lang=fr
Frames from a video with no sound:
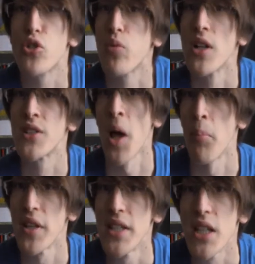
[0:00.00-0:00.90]
soient
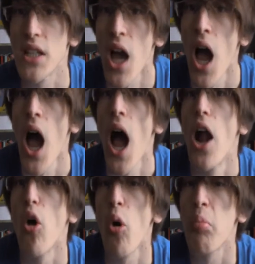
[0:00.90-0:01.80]
sympathiques,
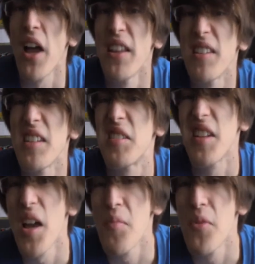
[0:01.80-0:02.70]
elles reprennent des
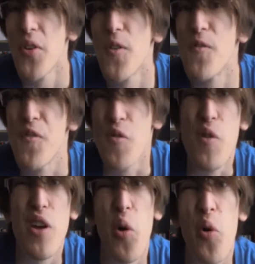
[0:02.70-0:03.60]
thèmes euh, vus
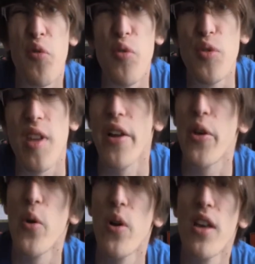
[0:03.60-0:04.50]
et revus tels
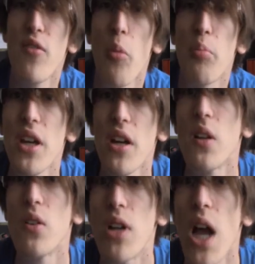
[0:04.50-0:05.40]
que les vampires et
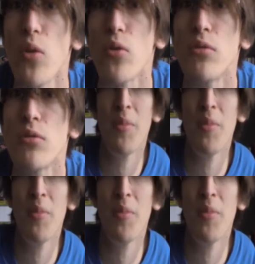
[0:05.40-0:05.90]
les loups-garous,